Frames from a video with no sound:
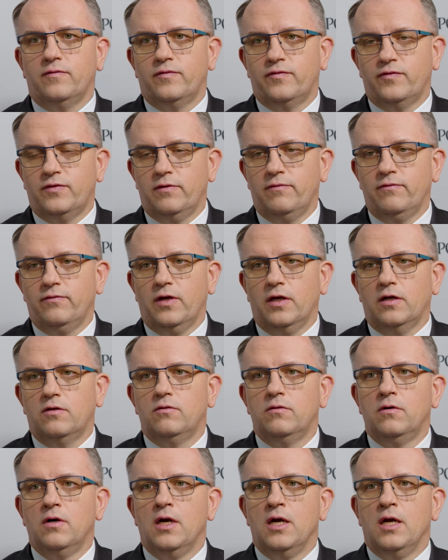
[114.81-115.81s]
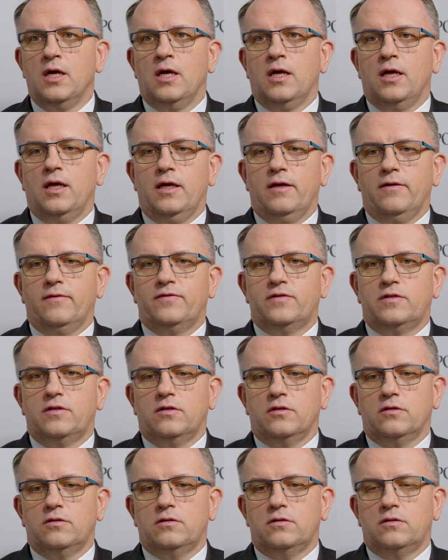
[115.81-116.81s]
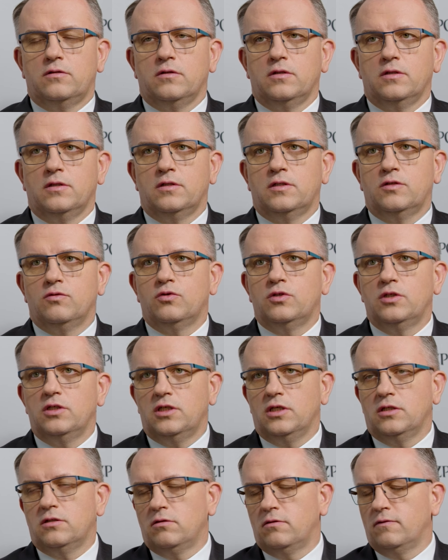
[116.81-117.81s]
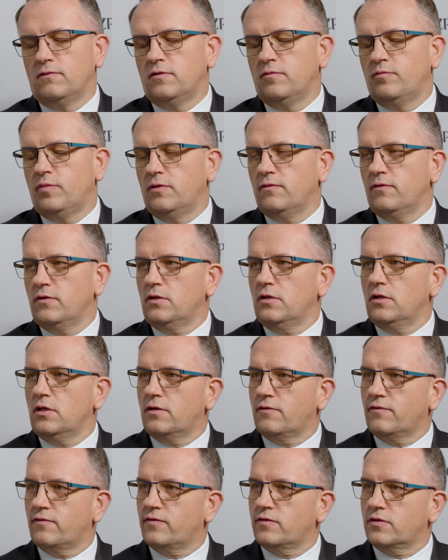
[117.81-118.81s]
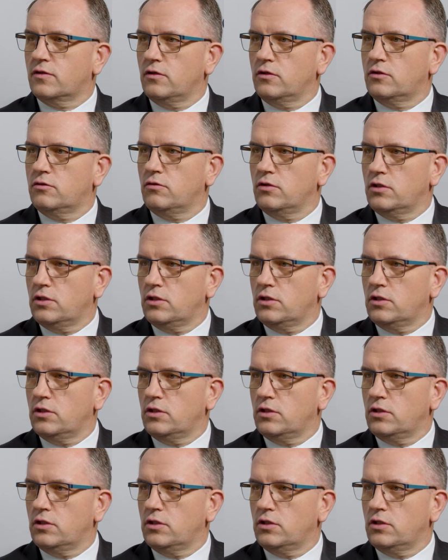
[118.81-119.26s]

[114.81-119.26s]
w tym wieku e, wzrost zużycia surowców pierwotnych skoczyło